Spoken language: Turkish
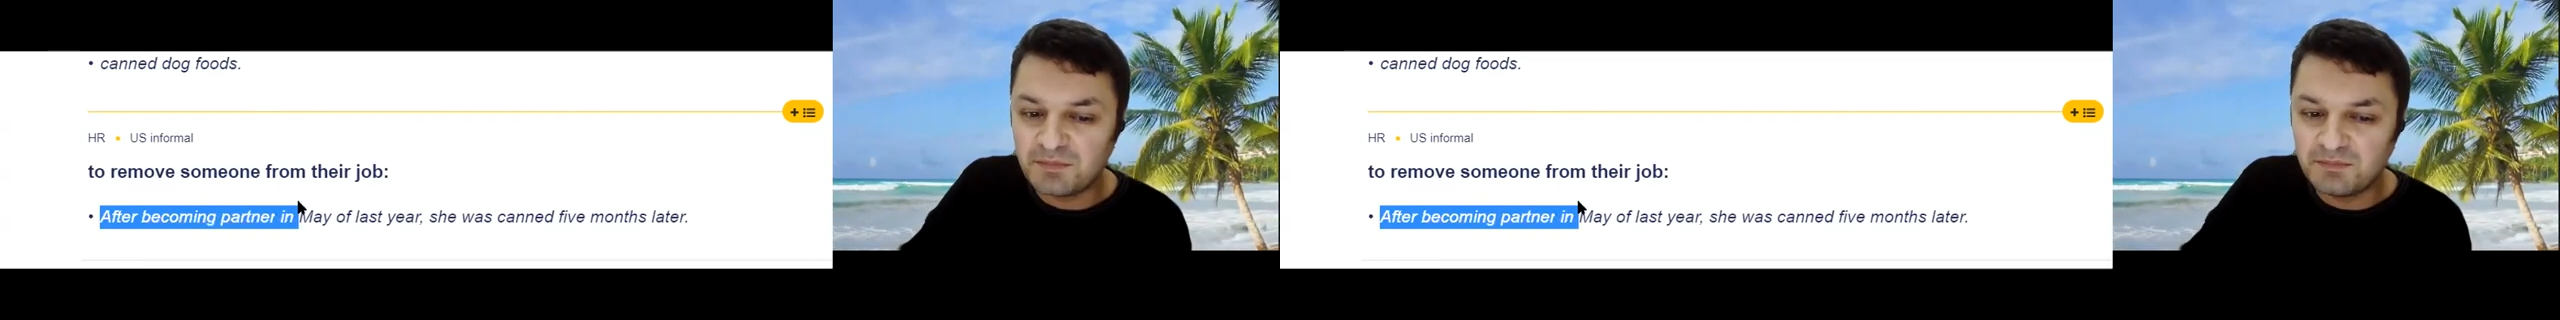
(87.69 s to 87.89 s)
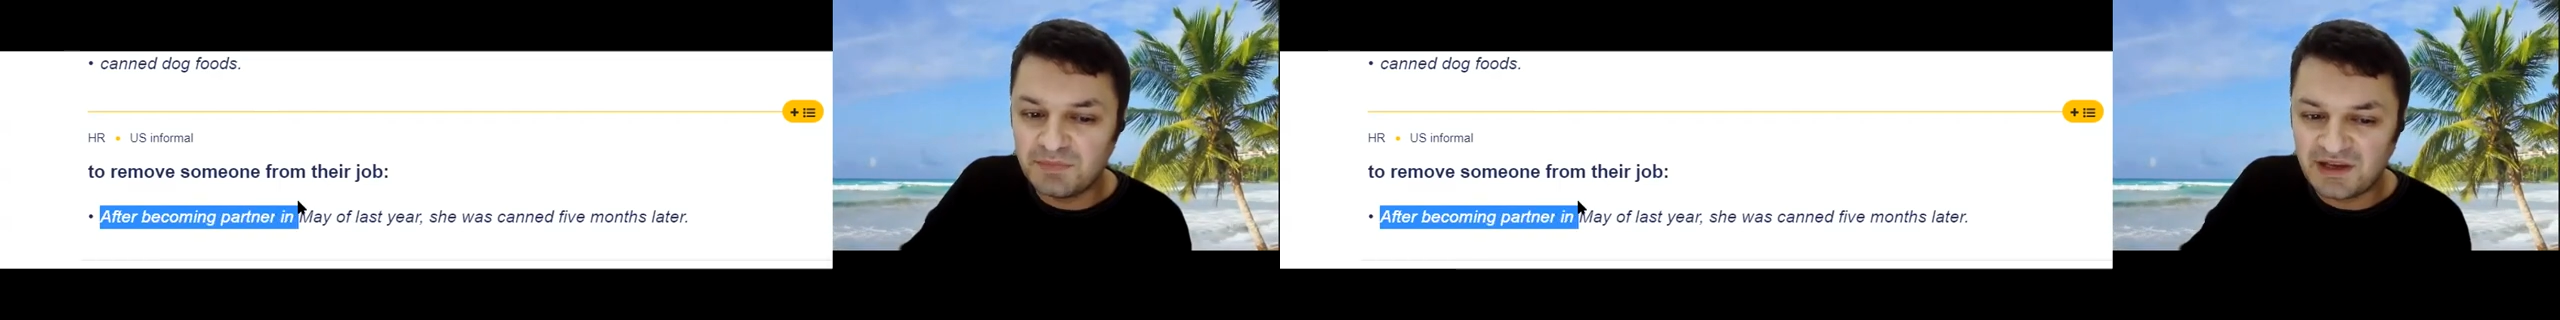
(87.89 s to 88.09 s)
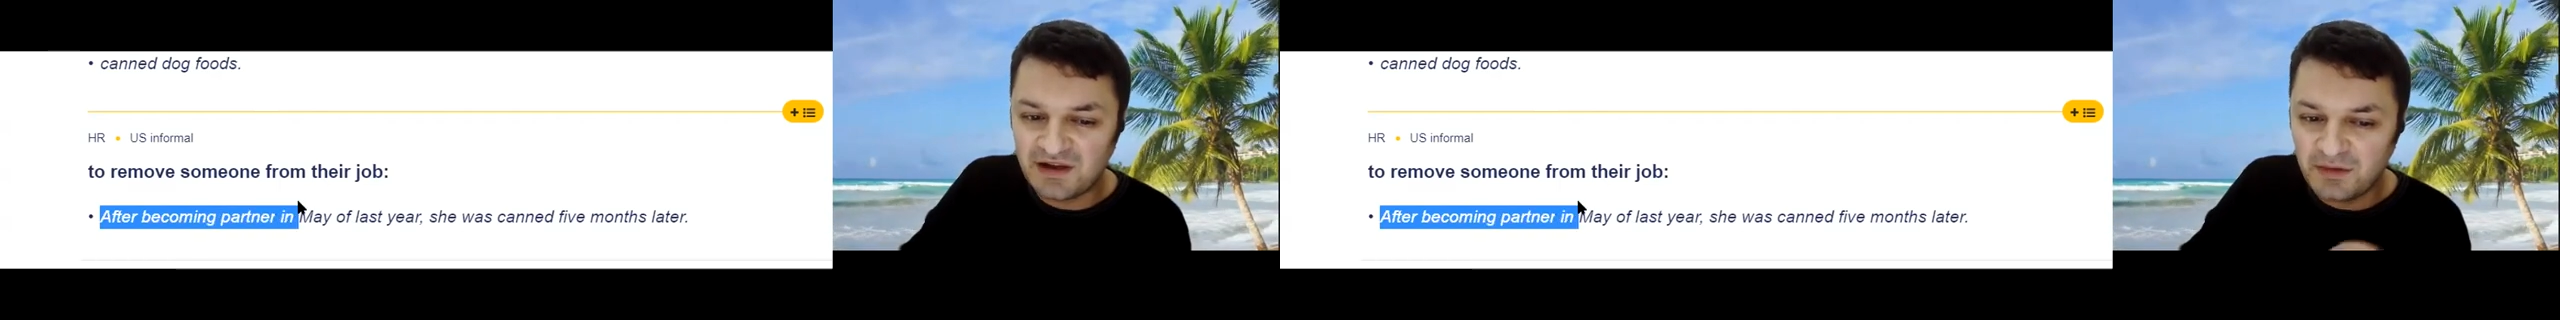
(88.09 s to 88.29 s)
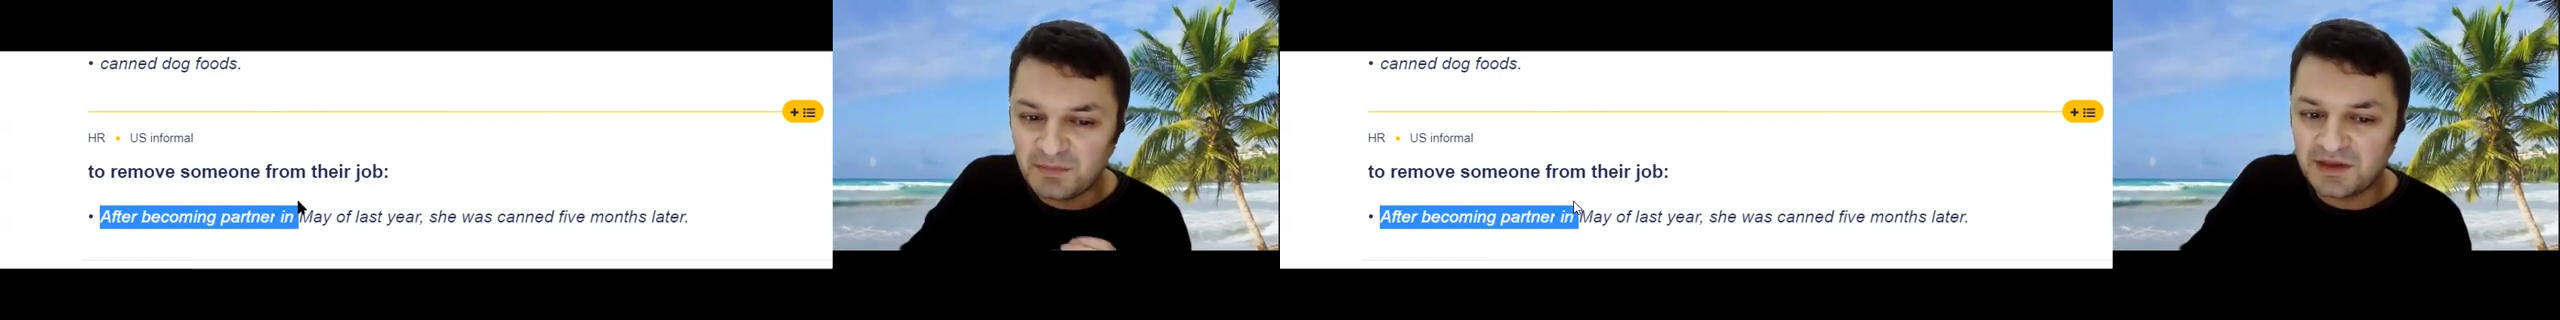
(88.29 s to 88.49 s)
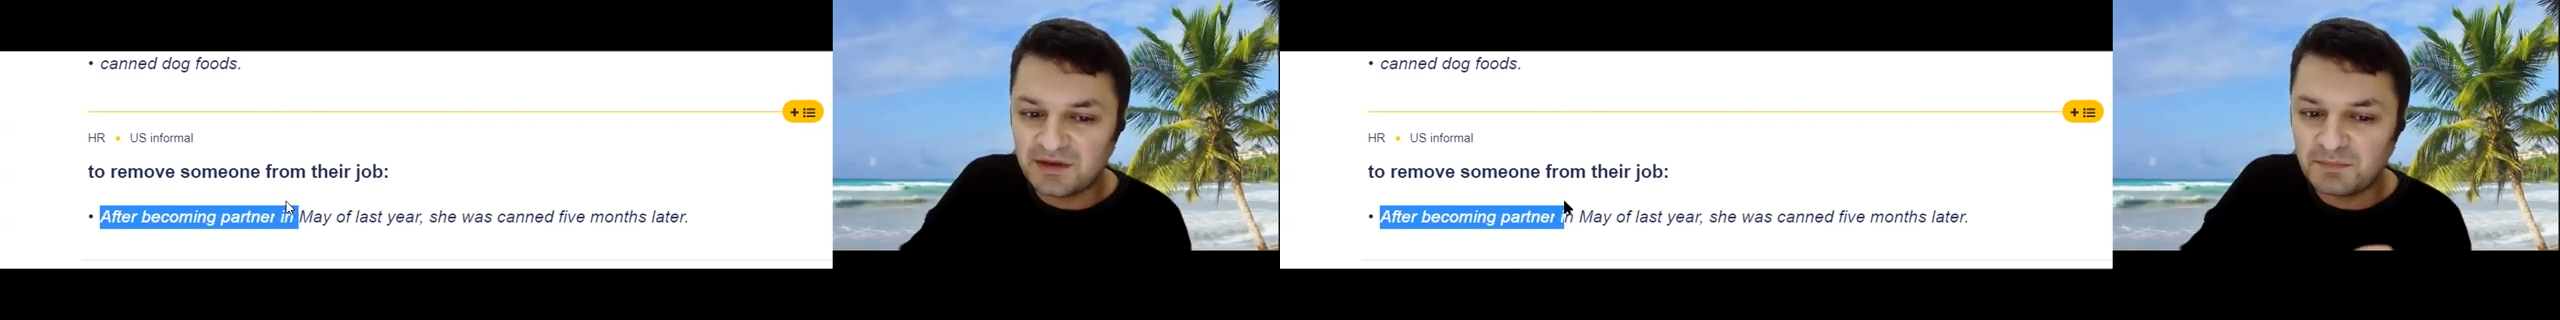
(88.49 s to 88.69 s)

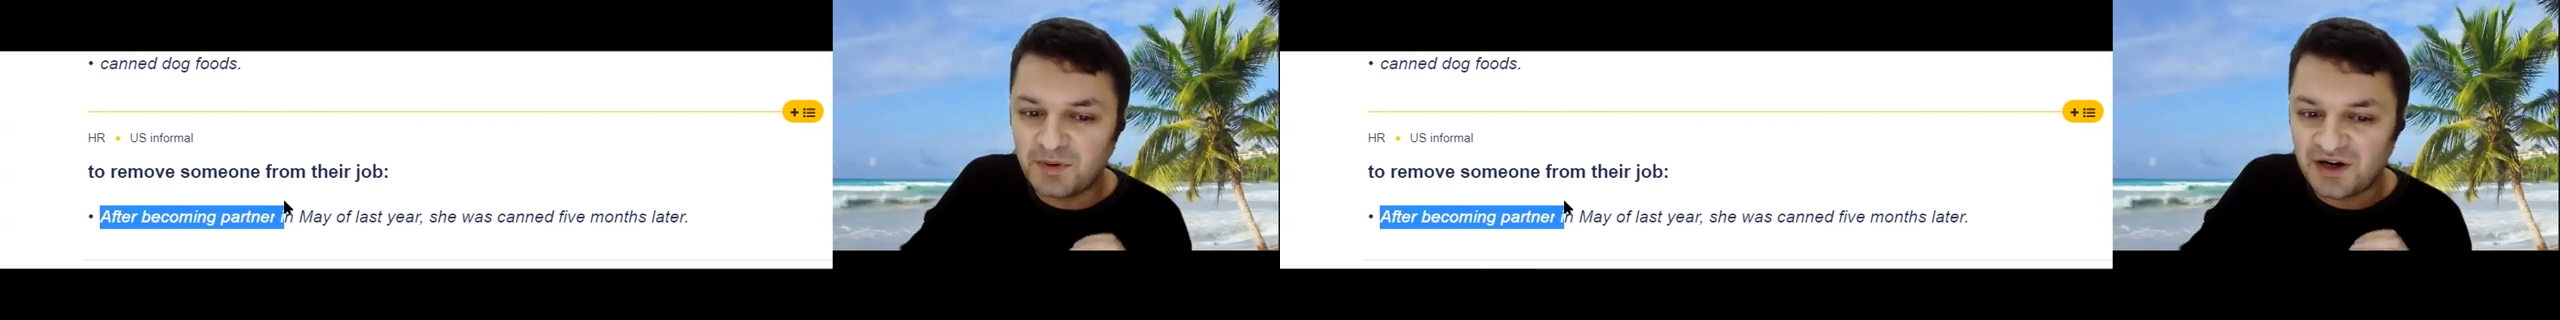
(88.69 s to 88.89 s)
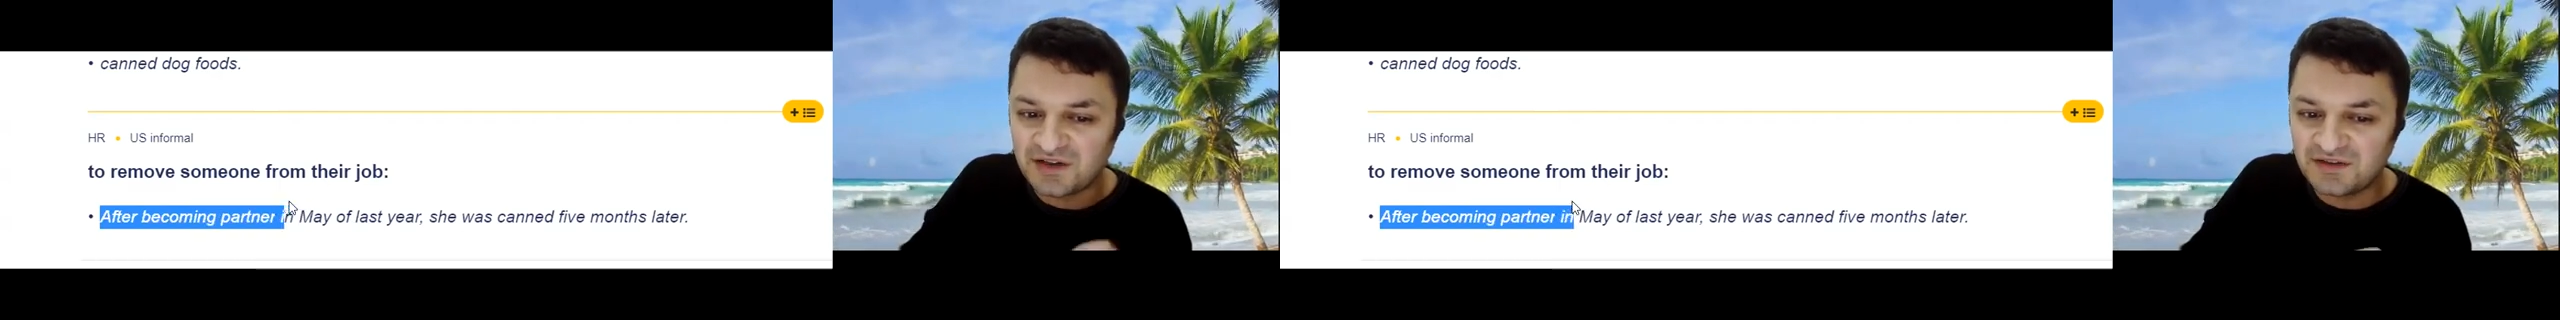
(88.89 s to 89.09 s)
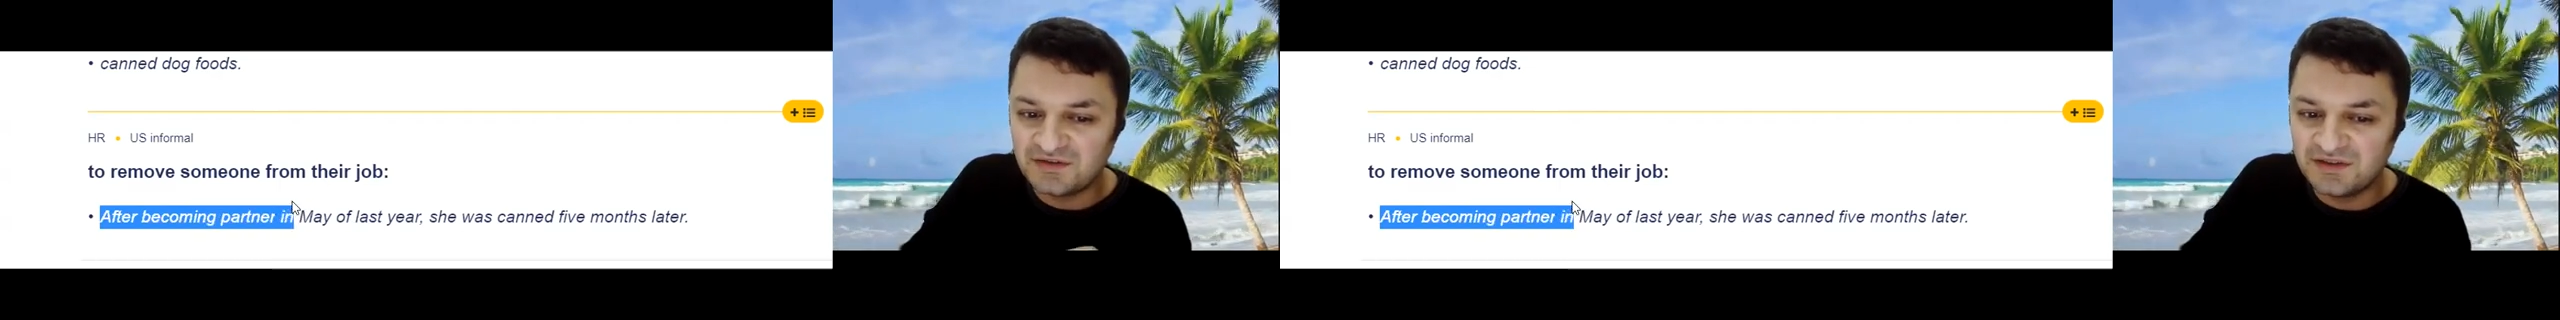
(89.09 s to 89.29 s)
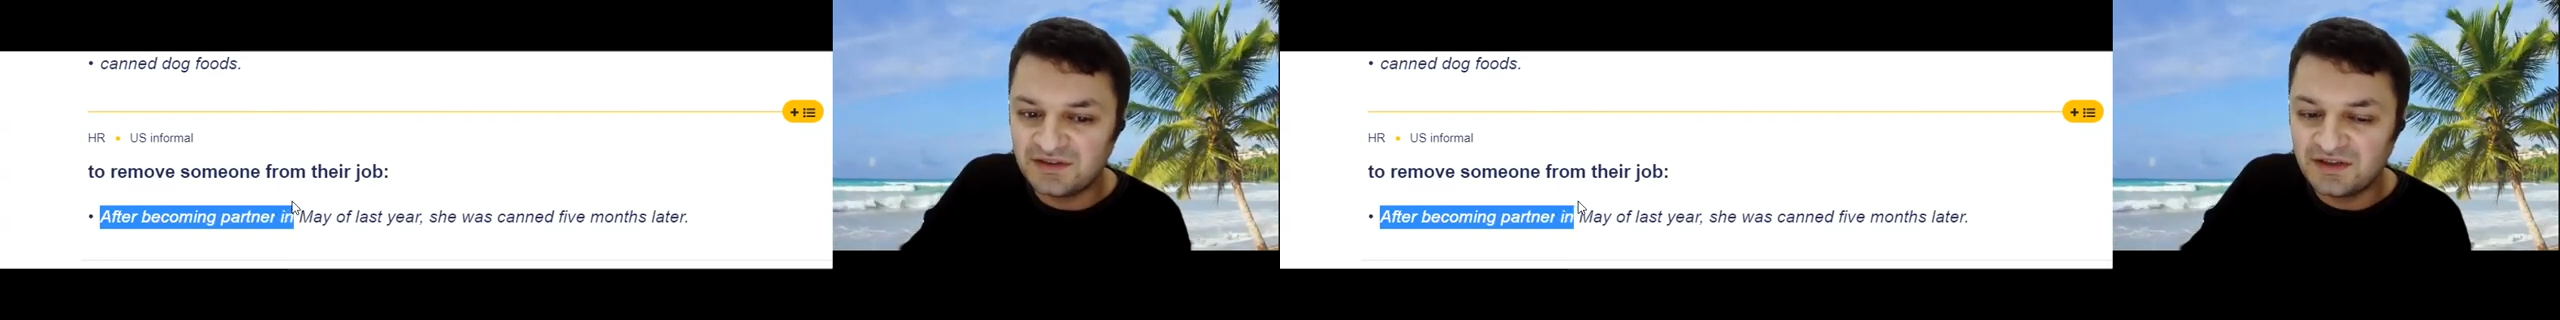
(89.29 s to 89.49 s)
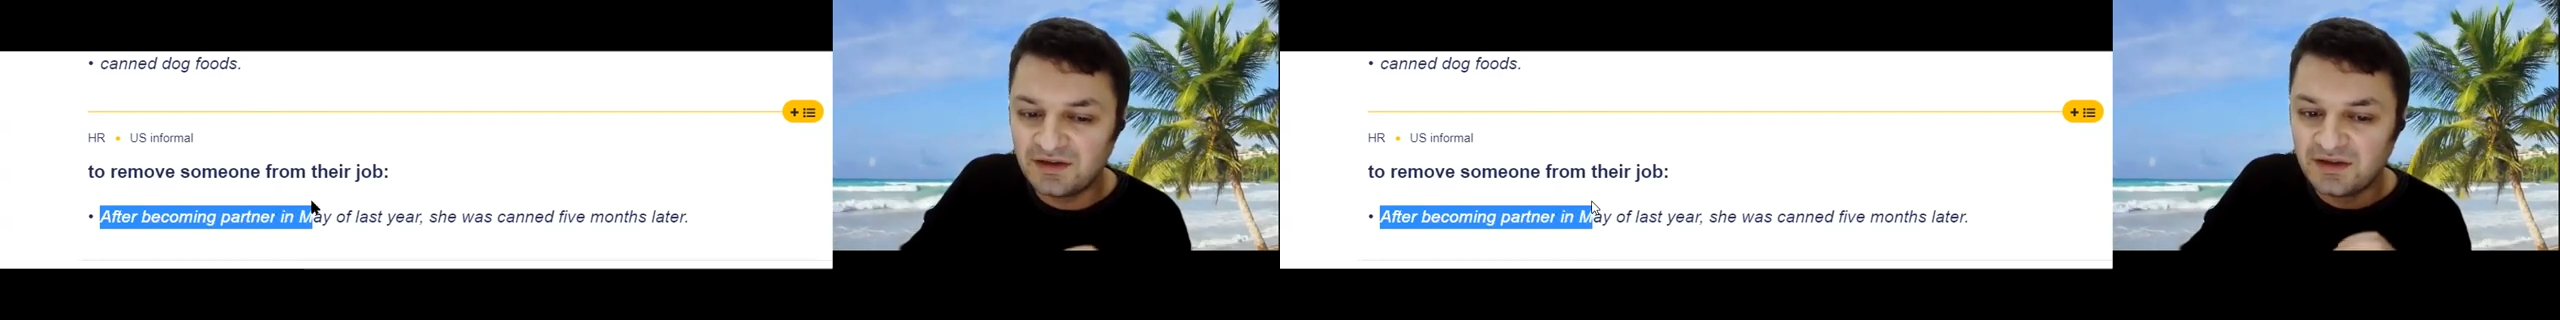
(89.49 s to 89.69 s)
becoming partner